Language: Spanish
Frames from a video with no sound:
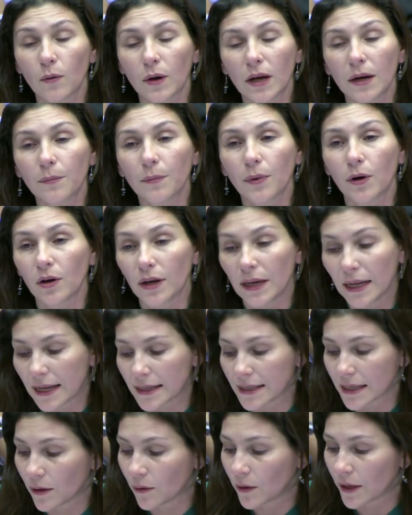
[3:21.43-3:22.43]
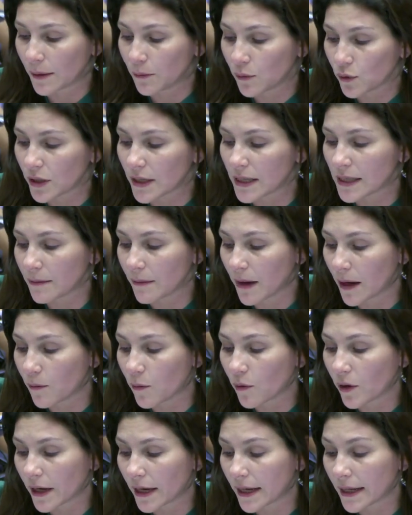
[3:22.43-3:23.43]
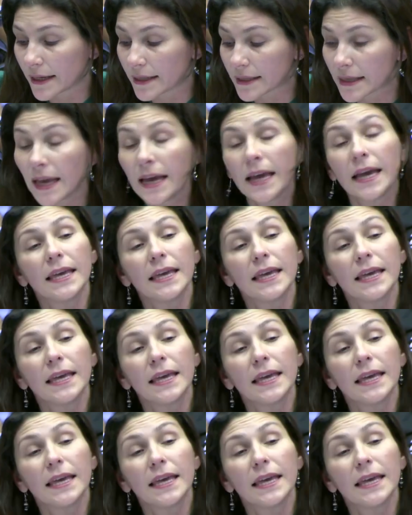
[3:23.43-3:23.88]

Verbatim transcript: cuerpo y la salud de muchísimas mujeres.